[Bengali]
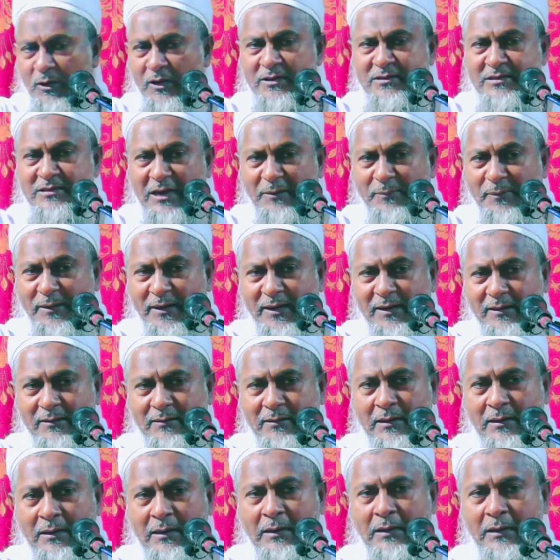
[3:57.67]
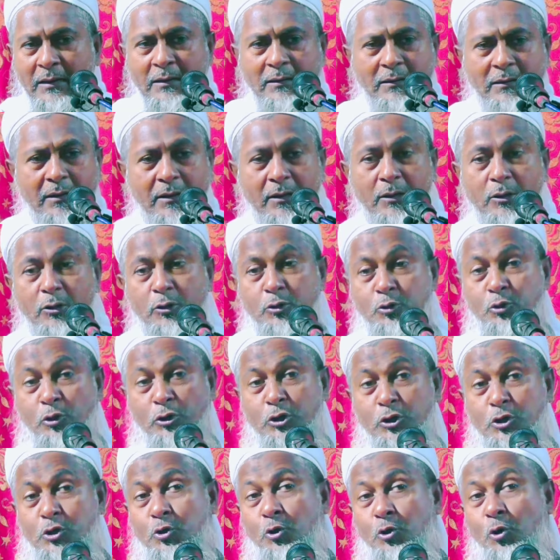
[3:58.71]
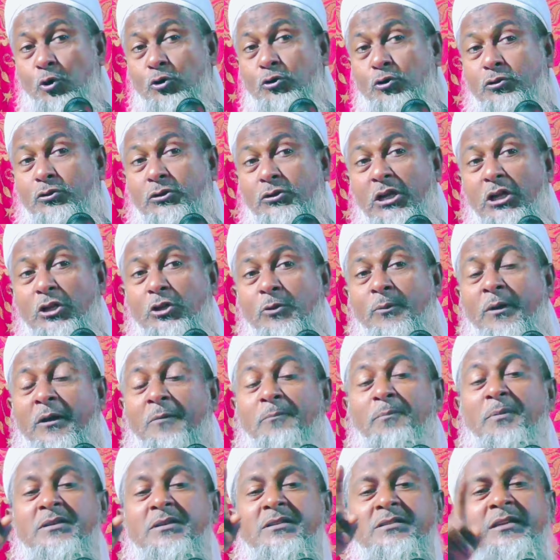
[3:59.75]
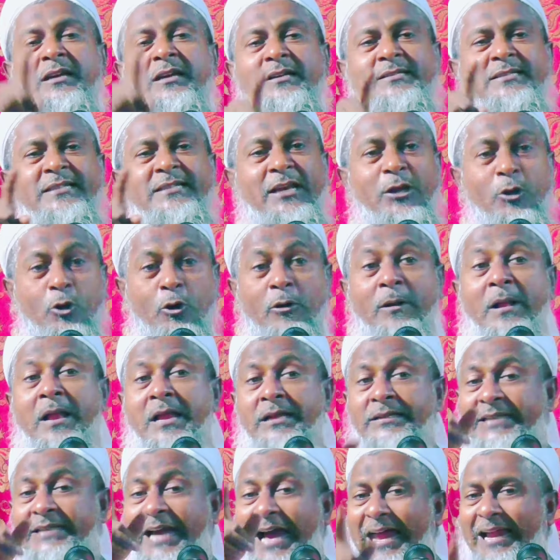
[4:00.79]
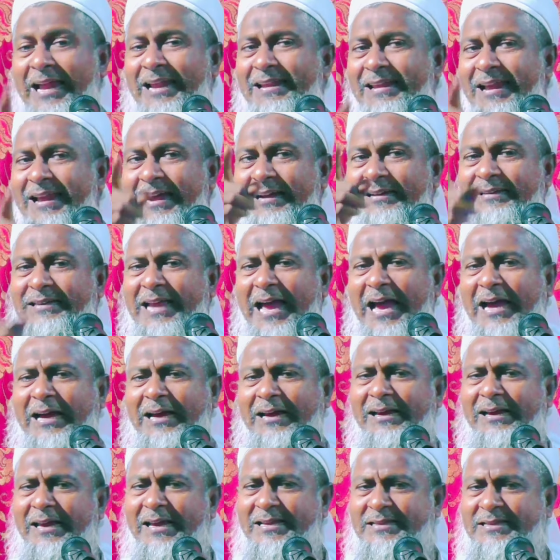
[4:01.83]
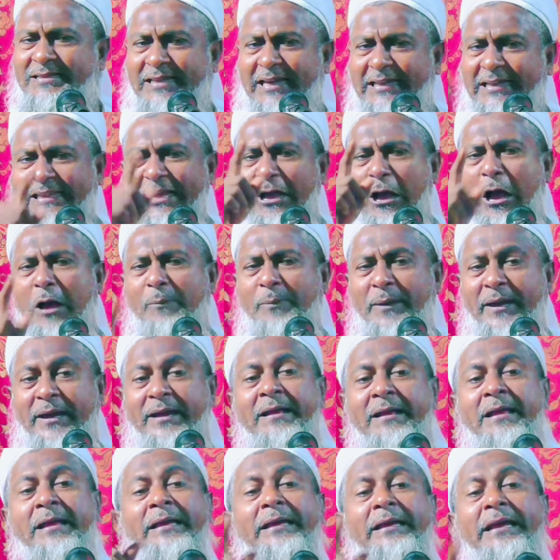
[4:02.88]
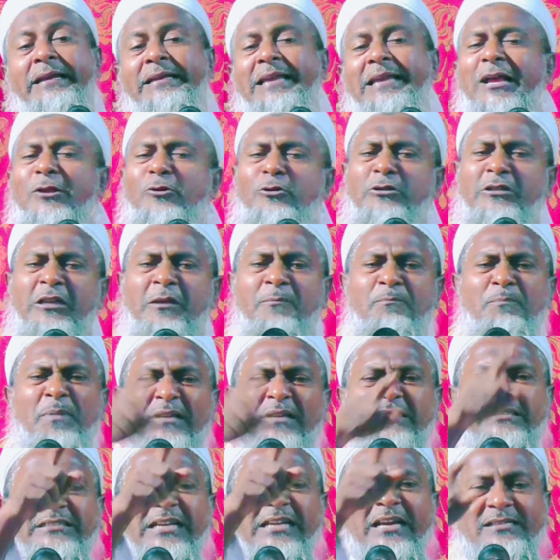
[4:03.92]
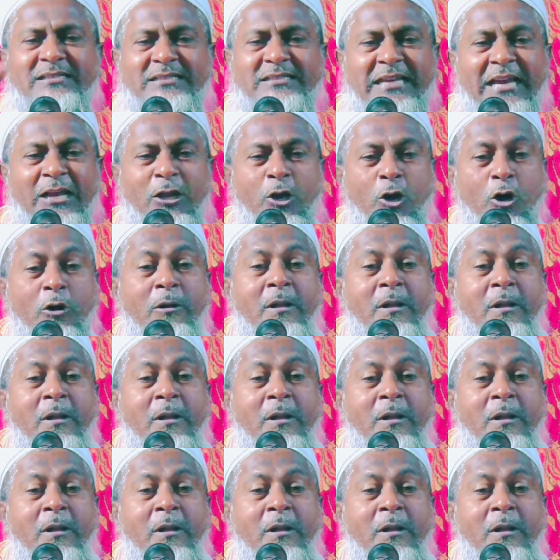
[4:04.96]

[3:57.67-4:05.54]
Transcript: বলেন যাবে যদি সত্যি তোমার বিশ্বাস ছিল যে আল্লাহ ডাকলে যেতে হবে এটা যদি বিশ্বাস ছিল